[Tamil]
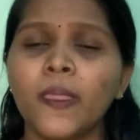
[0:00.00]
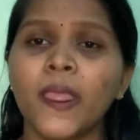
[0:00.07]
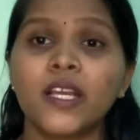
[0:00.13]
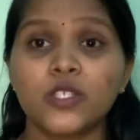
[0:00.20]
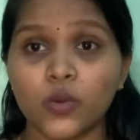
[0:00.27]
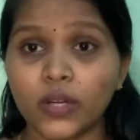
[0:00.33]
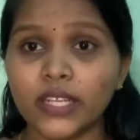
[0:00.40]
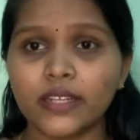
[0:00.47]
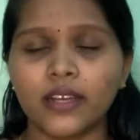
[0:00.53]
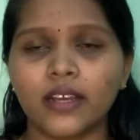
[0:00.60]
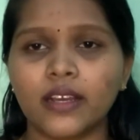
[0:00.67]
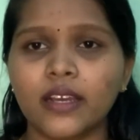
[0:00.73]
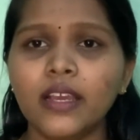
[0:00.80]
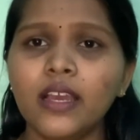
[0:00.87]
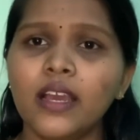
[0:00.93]

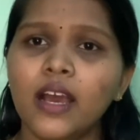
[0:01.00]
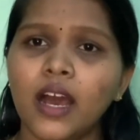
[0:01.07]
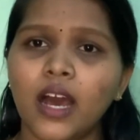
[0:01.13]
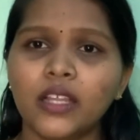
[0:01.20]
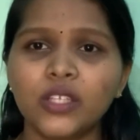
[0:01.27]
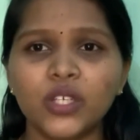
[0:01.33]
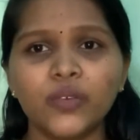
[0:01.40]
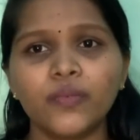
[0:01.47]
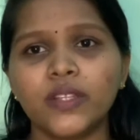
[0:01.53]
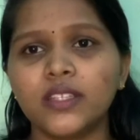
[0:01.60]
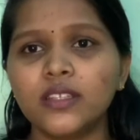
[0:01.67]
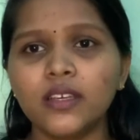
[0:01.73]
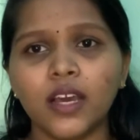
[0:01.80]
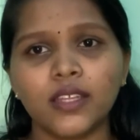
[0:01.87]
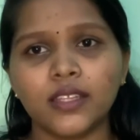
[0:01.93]
சொல்லியிருக்காங்க அதுக்கும்
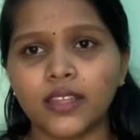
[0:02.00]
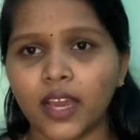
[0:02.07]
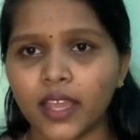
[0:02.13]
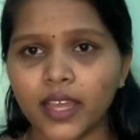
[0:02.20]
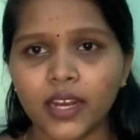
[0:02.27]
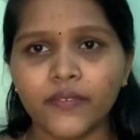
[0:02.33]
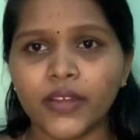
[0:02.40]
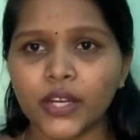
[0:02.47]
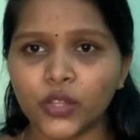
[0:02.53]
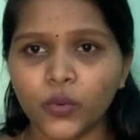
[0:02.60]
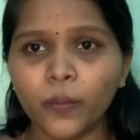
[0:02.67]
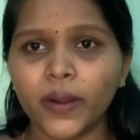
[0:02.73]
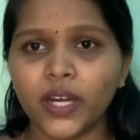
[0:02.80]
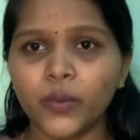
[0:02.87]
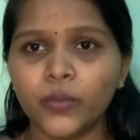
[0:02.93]
வந்து அந்த தாயால் வேறு
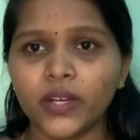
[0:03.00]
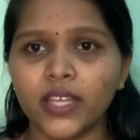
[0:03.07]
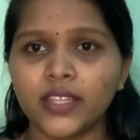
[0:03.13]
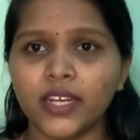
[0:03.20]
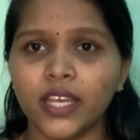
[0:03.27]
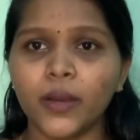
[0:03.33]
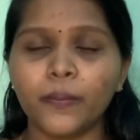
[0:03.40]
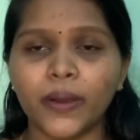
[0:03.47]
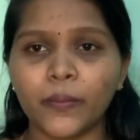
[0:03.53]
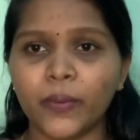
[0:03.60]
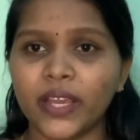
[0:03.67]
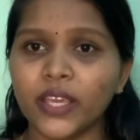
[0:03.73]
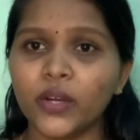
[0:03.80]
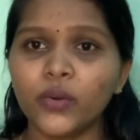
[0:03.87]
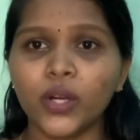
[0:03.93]
எதுவும் பண்ண முடியாது இல்லையா ப
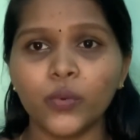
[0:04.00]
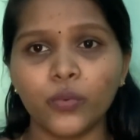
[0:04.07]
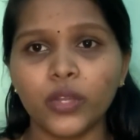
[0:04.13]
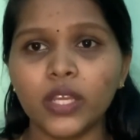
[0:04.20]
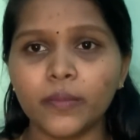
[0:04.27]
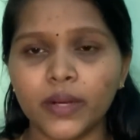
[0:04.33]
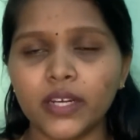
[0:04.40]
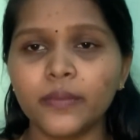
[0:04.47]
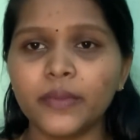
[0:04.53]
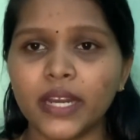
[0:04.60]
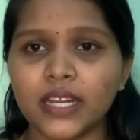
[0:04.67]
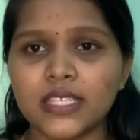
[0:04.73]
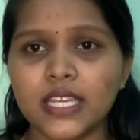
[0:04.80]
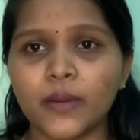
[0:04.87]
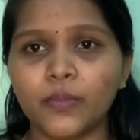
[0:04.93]
பையனோட உயிர் மட்டும்
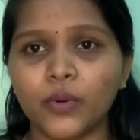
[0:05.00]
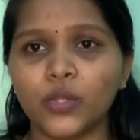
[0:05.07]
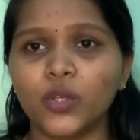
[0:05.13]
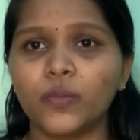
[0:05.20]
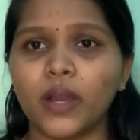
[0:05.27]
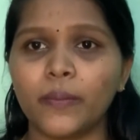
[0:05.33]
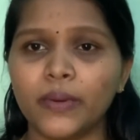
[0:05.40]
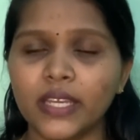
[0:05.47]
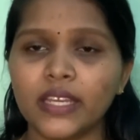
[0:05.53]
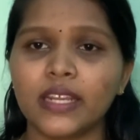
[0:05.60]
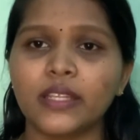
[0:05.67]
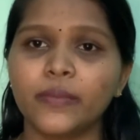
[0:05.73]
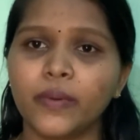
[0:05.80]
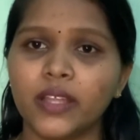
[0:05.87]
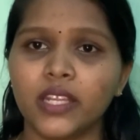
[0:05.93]
கிடைச்சா போதும்
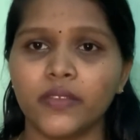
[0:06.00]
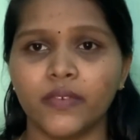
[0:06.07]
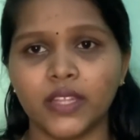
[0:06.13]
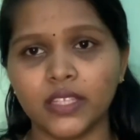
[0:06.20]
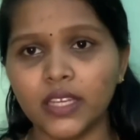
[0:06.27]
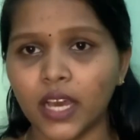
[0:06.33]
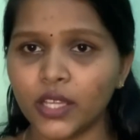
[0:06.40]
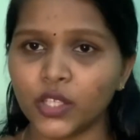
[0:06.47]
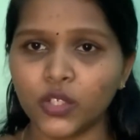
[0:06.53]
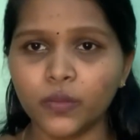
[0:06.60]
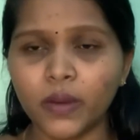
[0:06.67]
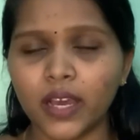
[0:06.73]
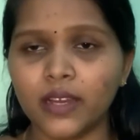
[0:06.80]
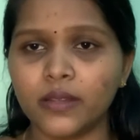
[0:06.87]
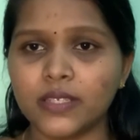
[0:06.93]
அப்படிங்கிறது மாதிரி வந்து அதுக்கும்
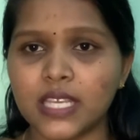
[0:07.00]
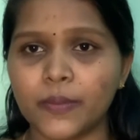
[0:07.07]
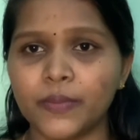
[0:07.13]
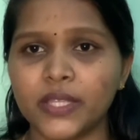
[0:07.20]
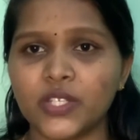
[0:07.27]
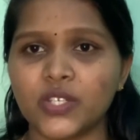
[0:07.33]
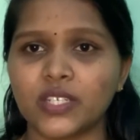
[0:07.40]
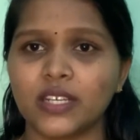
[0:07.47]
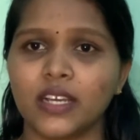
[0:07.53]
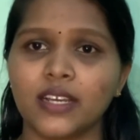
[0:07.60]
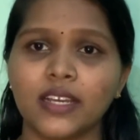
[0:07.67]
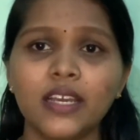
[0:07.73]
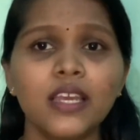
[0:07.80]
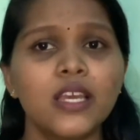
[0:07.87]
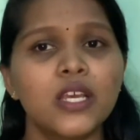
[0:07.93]
சம்மதிச்சிருக்காங்க
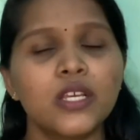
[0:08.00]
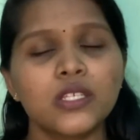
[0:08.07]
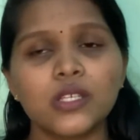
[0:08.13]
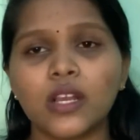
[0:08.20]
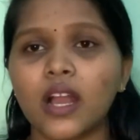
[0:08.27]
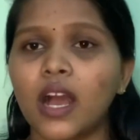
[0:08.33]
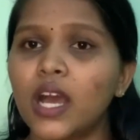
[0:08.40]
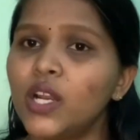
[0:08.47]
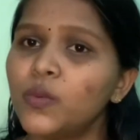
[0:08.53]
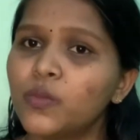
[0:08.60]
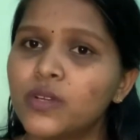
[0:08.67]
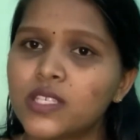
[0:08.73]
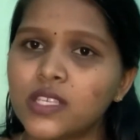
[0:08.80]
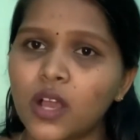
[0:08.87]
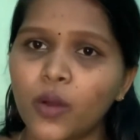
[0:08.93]
ஸோ காலும்
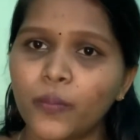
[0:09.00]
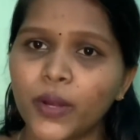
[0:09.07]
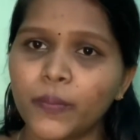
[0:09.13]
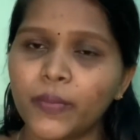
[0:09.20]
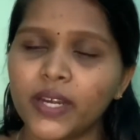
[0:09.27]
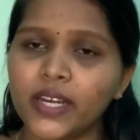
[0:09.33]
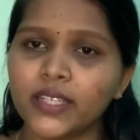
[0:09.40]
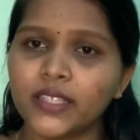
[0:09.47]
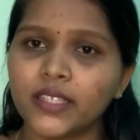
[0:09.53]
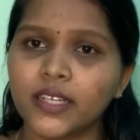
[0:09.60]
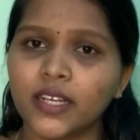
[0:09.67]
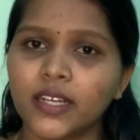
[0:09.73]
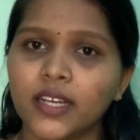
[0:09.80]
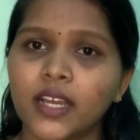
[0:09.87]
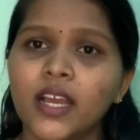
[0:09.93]
முழுசாக ஆப்ரேட் பண்ணி எடுத்திருக்காங்க